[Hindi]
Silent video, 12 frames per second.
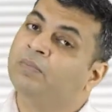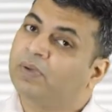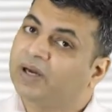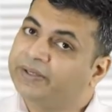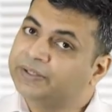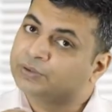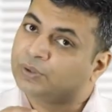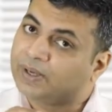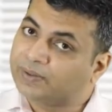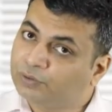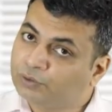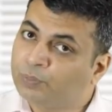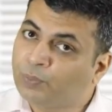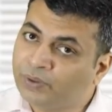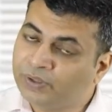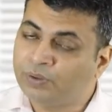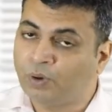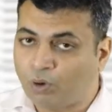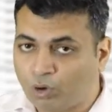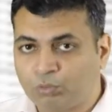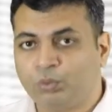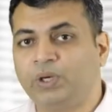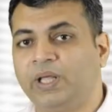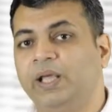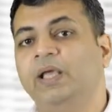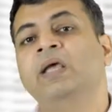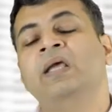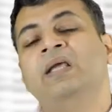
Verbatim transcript: मगर ये जो एरिथ्रोपोइटिन हार्मोन है